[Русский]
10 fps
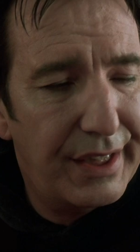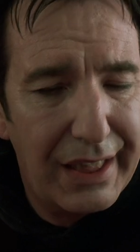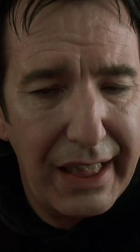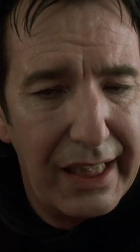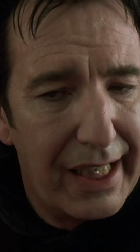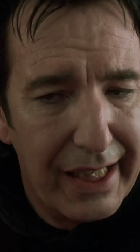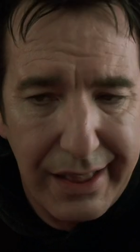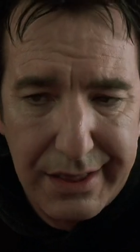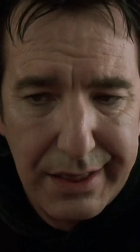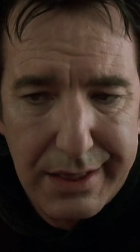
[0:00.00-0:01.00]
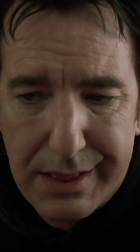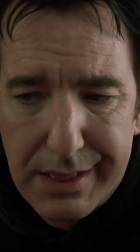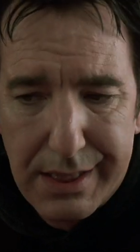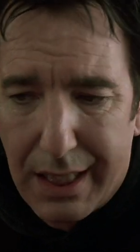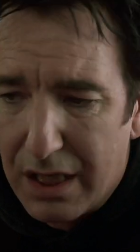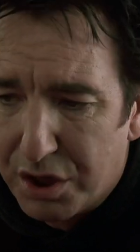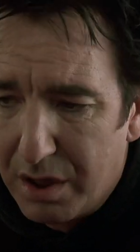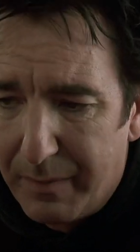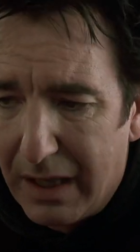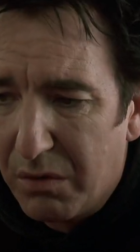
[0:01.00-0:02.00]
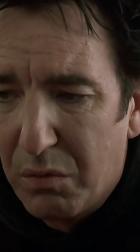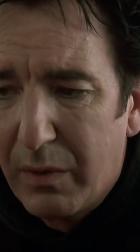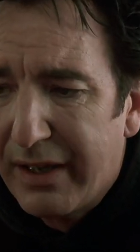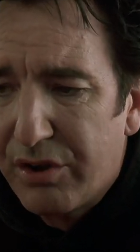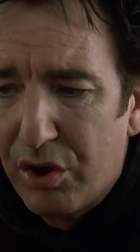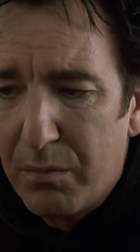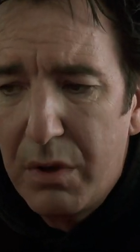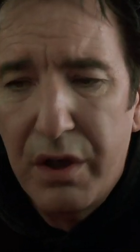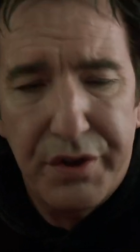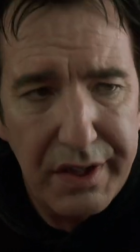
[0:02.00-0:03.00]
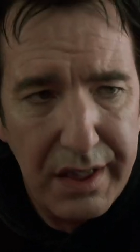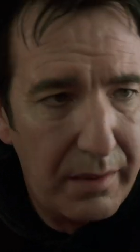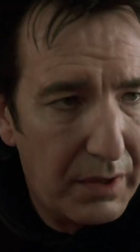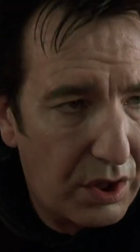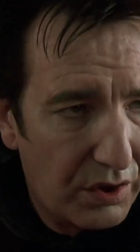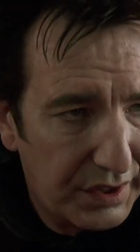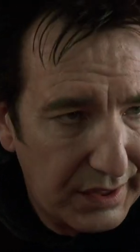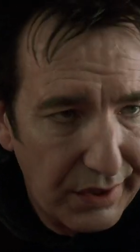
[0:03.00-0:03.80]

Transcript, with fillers: и начали рядить так ли похвально убийство именем